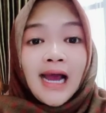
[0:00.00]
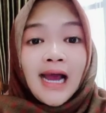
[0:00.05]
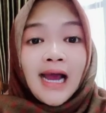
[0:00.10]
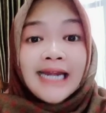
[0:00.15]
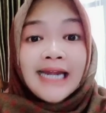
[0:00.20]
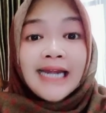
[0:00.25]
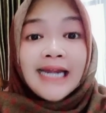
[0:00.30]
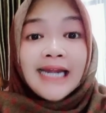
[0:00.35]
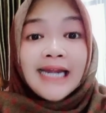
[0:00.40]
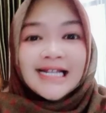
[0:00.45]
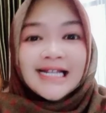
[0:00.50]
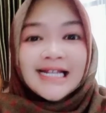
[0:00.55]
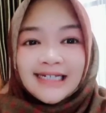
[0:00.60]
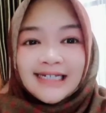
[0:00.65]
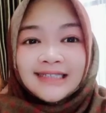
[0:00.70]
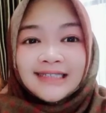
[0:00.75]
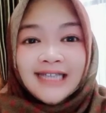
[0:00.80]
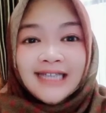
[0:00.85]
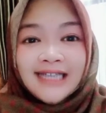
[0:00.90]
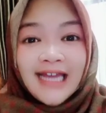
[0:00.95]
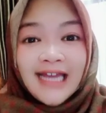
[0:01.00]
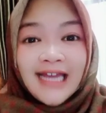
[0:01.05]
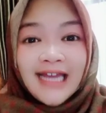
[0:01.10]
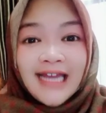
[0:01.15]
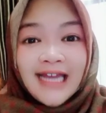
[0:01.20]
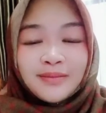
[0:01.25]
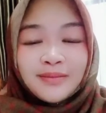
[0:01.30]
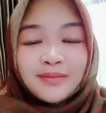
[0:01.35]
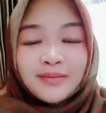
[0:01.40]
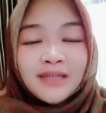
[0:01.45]
ada hasilnya
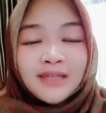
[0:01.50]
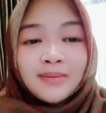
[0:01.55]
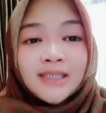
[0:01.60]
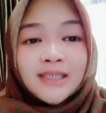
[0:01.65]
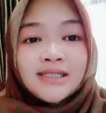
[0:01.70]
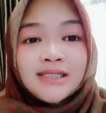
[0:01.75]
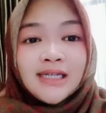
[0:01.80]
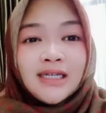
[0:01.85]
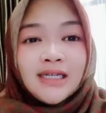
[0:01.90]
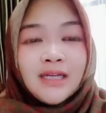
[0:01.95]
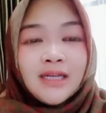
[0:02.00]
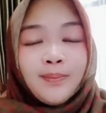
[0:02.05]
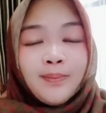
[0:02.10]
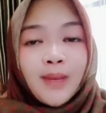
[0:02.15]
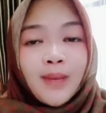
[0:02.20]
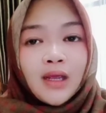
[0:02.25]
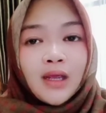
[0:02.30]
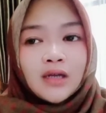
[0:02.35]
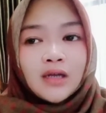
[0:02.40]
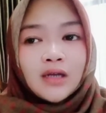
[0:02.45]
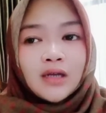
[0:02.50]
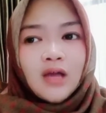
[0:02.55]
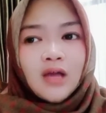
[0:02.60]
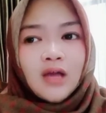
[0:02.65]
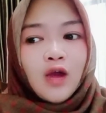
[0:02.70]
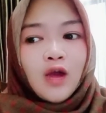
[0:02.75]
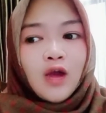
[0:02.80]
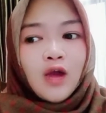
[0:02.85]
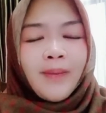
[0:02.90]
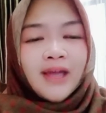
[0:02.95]
ya teman-teman jadi pengen
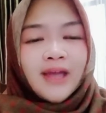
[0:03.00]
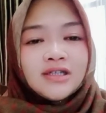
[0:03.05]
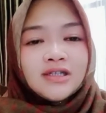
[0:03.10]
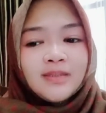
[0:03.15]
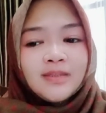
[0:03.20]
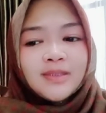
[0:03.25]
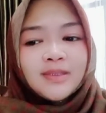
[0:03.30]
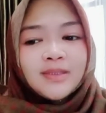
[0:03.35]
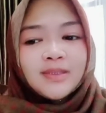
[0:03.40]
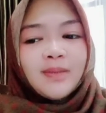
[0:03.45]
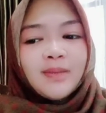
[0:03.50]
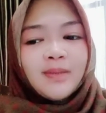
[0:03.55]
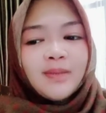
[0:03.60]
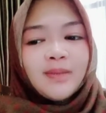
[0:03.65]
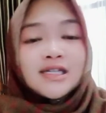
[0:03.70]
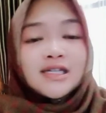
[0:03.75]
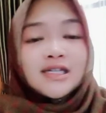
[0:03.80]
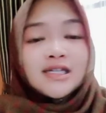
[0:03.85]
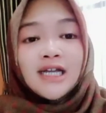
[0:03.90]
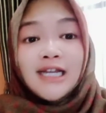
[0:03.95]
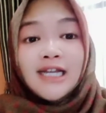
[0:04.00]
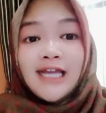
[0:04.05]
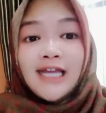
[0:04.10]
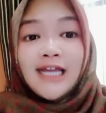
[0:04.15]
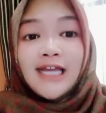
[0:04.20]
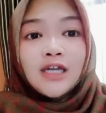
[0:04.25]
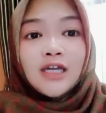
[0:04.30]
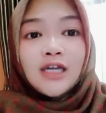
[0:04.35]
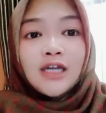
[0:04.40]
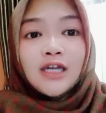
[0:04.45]
ah aku pengen cepet-cepet hasilnya
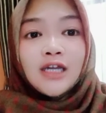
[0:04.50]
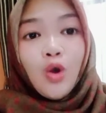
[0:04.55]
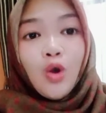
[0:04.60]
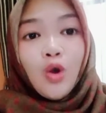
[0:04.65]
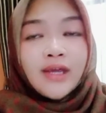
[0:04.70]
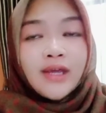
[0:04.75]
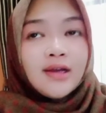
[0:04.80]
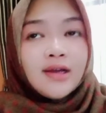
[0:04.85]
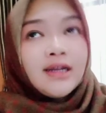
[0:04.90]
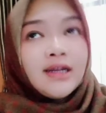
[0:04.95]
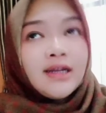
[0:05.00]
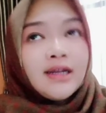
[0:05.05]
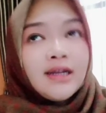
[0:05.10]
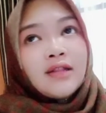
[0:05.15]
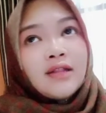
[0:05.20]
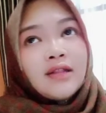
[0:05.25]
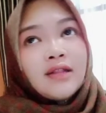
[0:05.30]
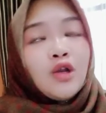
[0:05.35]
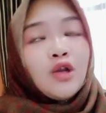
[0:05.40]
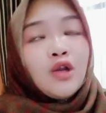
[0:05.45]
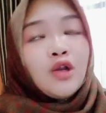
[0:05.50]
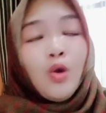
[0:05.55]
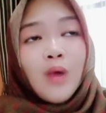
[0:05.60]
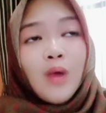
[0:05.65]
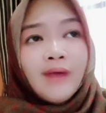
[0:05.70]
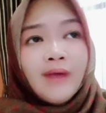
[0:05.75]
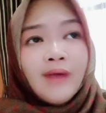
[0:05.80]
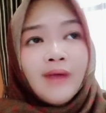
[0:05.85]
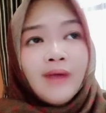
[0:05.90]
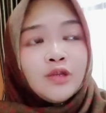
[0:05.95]
kelihatan glowing kelihatan
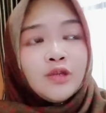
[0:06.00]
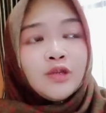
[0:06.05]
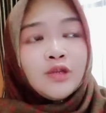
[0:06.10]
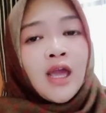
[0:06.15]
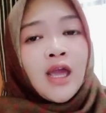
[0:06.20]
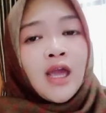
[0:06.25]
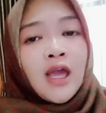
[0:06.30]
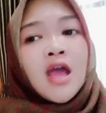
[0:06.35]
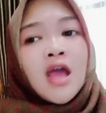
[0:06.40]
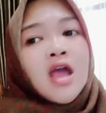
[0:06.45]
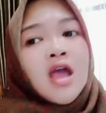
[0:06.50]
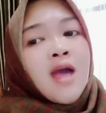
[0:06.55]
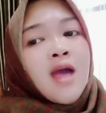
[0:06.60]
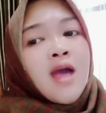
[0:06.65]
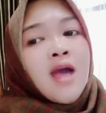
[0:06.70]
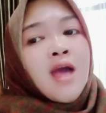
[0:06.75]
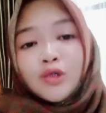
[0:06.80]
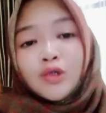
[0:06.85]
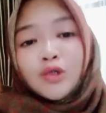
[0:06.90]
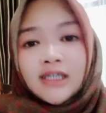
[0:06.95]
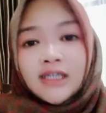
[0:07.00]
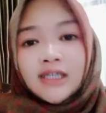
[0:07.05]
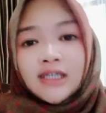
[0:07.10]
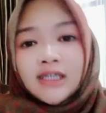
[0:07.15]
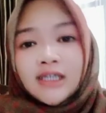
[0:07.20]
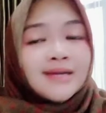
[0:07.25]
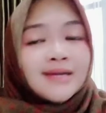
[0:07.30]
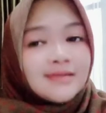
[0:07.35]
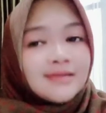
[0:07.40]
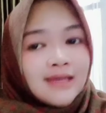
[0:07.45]
glow up gitu ya
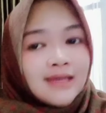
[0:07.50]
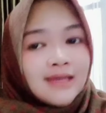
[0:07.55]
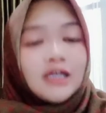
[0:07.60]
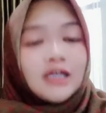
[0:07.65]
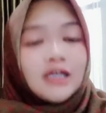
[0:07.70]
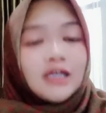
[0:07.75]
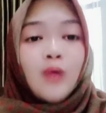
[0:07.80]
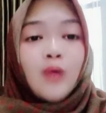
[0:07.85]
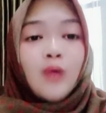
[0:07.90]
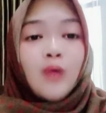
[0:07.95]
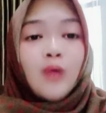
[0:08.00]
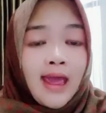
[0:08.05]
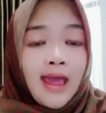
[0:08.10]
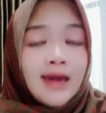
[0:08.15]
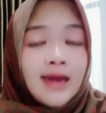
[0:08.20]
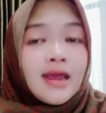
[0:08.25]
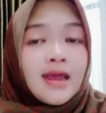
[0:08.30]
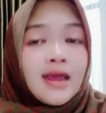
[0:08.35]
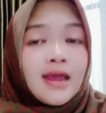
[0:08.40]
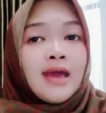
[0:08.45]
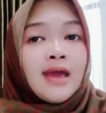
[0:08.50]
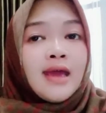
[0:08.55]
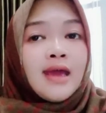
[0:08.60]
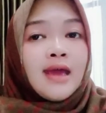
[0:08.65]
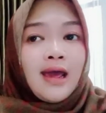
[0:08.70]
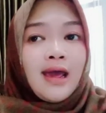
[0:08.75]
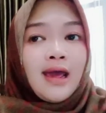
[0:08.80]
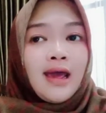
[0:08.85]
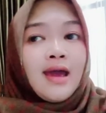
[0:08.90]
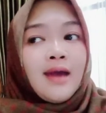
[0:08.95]
putih bersih gitu kan
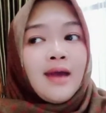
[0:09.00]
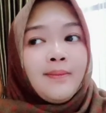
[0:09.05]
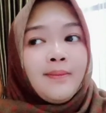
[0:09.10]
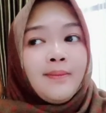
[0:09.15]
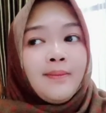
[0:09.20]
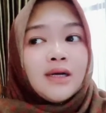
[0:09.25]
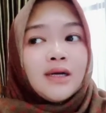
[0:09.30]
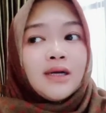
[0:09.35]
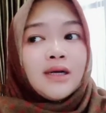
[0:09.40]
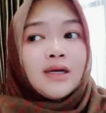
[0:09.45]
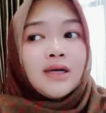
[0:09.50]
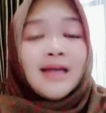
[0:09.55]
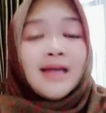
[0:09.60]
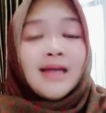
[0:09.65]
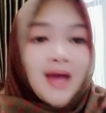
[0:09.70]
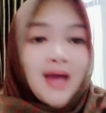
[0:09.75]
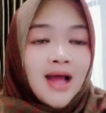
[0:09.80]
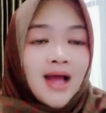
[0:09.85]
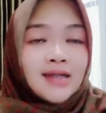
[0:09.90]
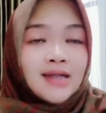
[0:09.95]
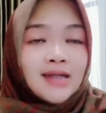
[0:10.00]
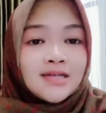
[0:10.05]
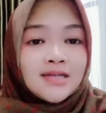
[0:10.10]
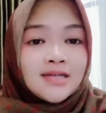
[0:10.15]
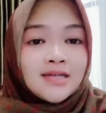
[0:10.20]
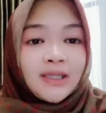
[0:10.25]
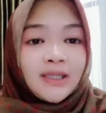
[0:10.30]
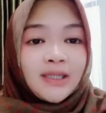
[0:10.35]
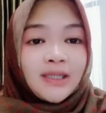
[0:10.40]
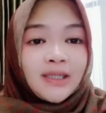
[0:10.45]
nah sama halnya
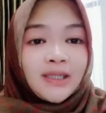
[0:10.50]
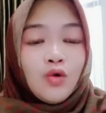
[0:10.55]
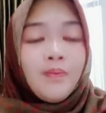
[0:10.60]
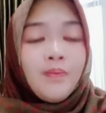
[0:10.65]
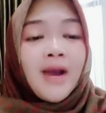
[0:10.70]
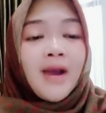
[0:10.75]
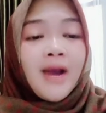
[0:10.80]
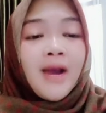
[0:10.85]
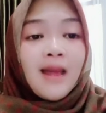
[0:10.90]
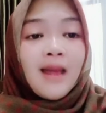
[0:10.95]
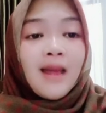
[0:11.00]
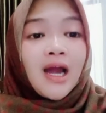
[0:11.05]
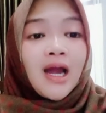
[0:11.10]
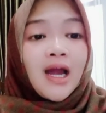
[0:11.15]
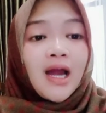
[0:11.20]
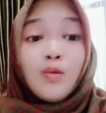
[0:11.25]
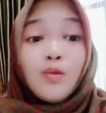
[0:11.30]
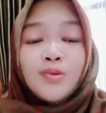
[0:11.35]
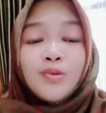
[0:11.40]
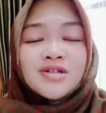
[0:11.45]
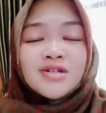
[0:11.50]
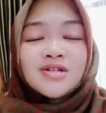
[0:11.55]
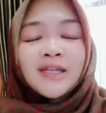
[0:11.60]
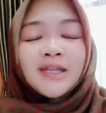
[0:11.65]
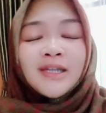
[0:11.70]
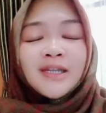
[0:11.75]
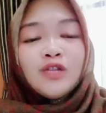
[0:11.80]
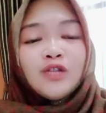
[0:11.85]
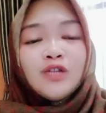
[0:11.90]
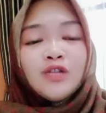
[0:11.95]
seperti aku pengalaman aku pun
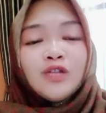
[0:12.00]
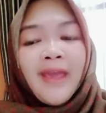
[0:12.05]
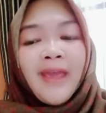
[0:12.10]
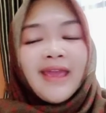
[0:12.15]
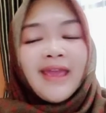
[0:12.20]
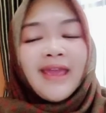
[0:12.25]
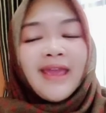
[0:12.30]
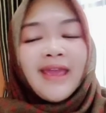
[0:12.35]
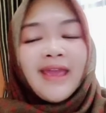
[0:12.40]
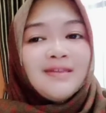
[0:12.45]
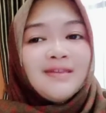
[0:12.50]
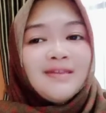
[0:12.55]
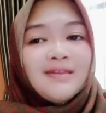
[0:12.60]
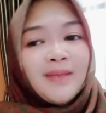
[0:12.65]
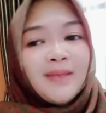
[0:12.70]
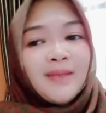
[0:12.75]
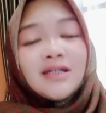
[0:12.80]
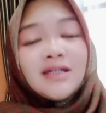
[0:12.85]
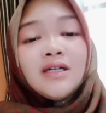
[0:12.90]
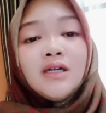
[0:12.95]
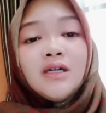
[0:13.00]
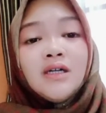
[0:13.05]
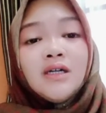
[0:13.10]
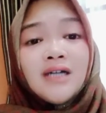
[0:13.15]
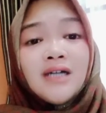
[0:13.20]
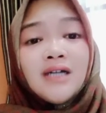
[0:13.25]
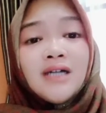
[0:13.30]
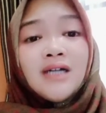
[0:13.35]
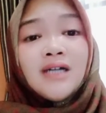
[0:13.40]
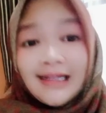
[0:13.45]
seperti itu pengen cepet
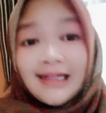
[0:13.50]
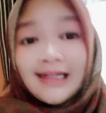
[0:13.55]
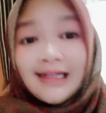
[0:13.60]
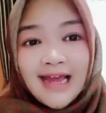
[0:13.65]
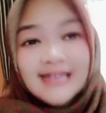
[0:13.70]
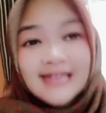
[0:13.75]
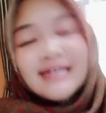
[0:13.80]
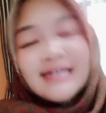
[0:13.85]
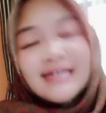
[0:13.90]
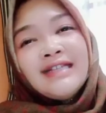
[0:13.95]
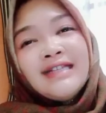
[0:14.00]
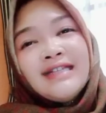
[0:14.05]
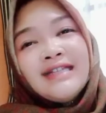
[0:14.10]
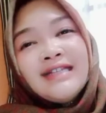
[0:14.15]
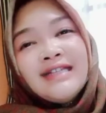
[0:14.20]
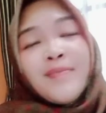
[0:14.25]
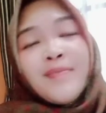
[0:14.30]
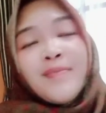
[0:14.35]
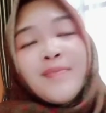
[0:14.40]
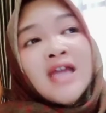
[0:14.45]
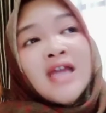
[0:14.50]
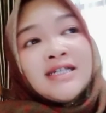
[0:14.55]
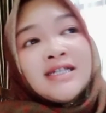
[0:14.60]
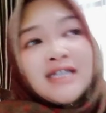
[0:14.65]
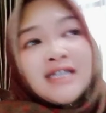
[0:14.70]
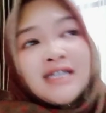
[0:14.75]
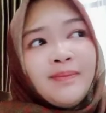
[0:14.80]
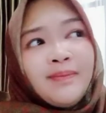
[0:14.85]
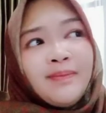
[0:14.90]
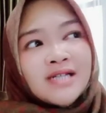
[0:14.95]
eh, kelihatan hasilnya
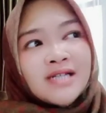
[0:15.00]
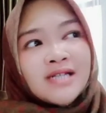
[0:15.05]
jadi